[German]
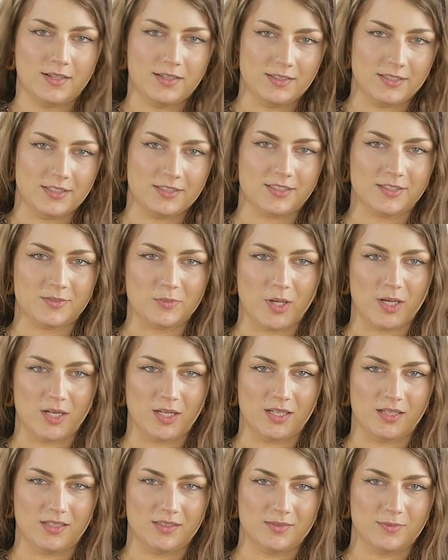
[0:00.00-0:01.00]
Nächstes
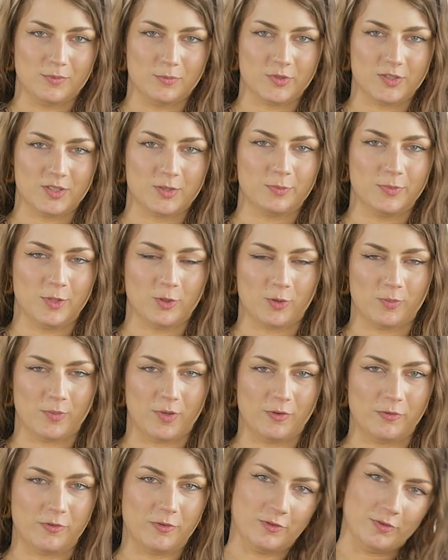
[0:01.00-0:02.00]
Mal muss ich mir noch
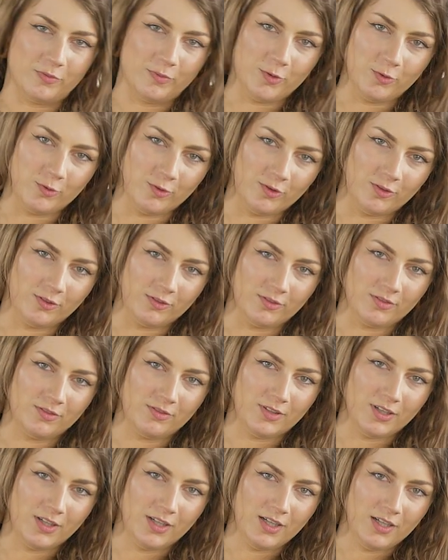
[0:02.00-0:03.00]
mal fünf Minuten
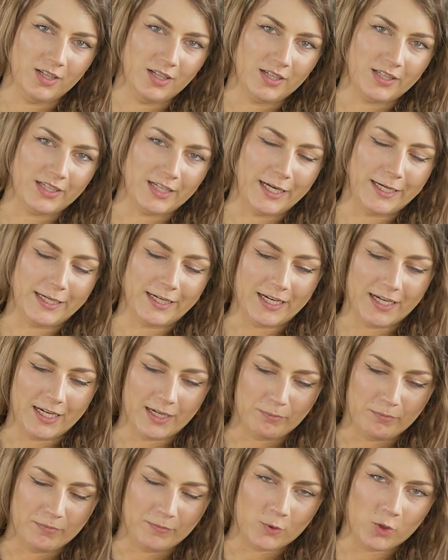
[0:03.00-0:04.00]
Kick
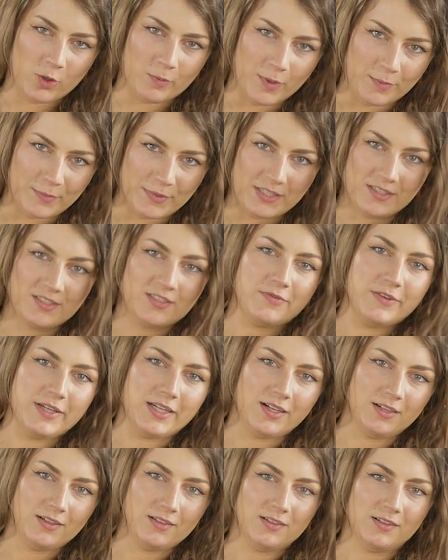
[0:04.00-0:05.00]
geben, noch mal mich
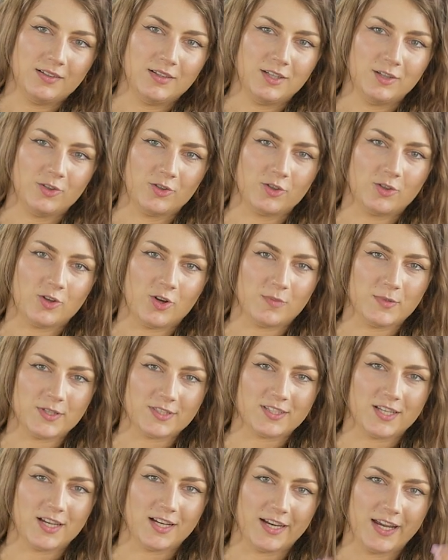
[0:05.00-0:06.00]
zwicken und noch mal
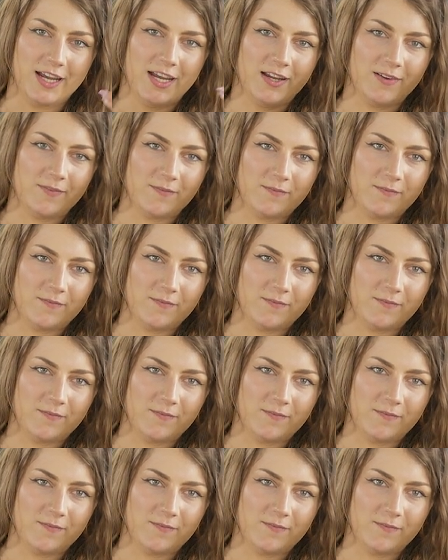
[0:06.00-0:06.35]
sagen, ey,